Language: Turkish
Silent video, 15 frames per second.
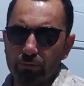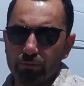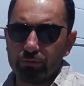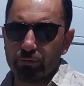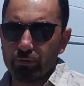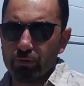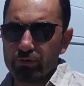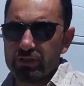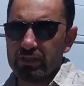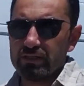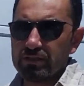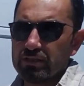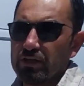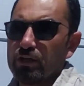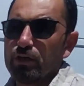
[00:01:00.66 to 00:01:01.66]
olduğunu
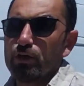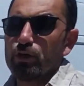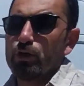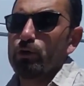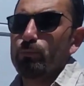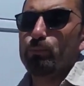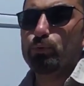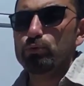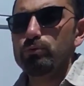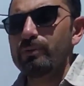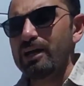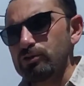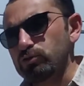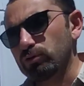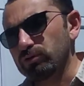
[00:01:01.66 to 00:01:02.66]
gösterir. Bunu
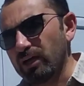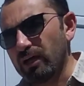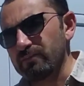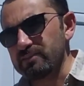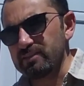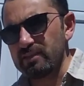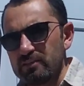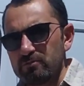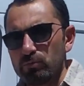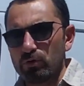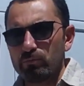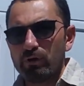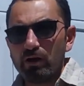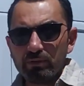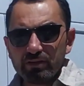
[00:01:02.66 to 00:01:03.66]
ben çok tavsiye
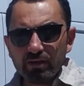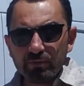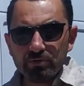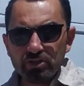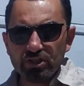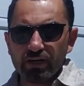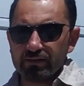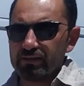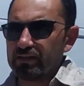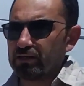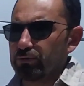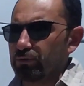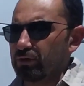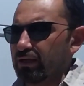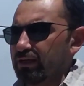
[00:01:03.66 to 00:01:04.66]
etmiyorum. Ama tabii
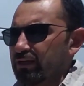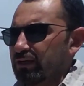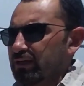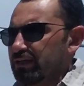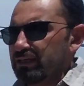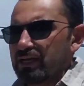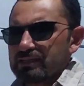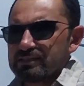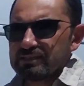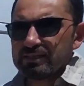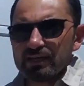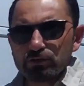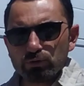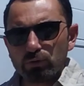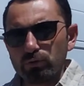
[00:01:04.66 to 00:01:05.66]
şartlara göre. Yani siz
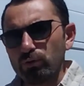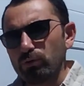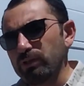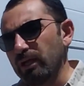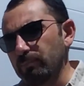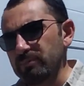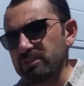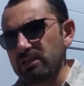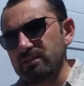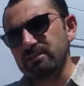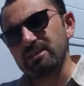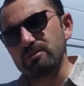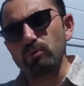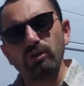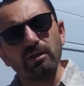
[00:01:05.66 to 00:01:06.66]
eğer çok yol
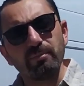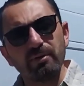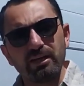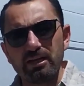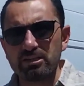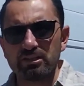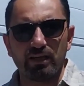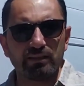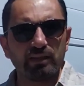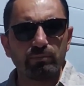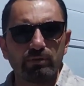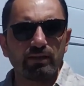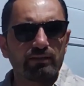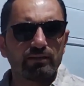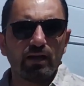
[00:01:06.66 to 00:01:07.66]
yapmayacaksanız böyle bir araç da
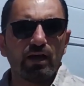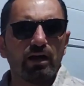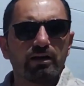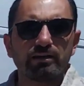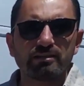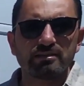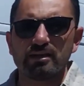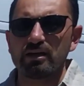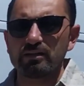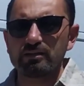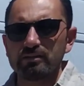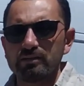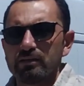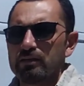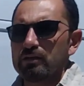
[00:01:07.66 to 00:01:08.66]
alınabilir. Hatta ağır
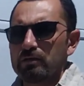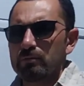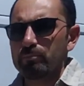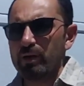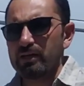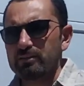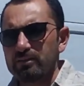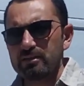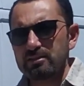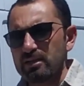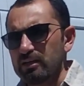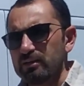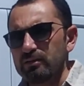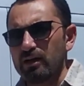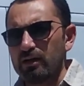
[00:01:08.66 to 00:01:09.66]
hasarlı, pert
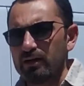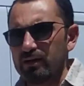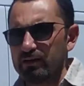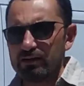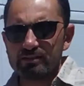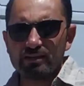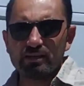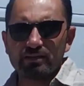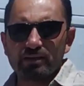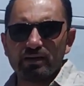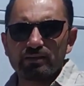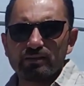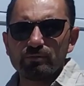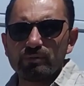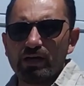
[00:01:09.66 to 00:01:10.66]
kasarlı, hasar
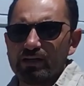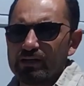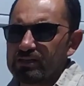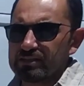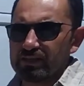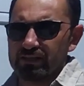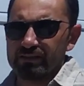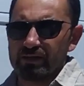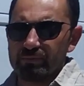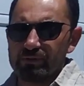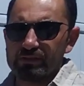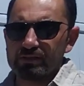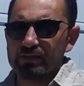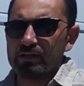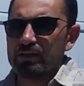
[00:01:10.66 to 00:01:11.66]
kayıtlı bir araç da
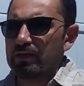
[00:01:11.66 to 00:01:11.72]
alınabilir.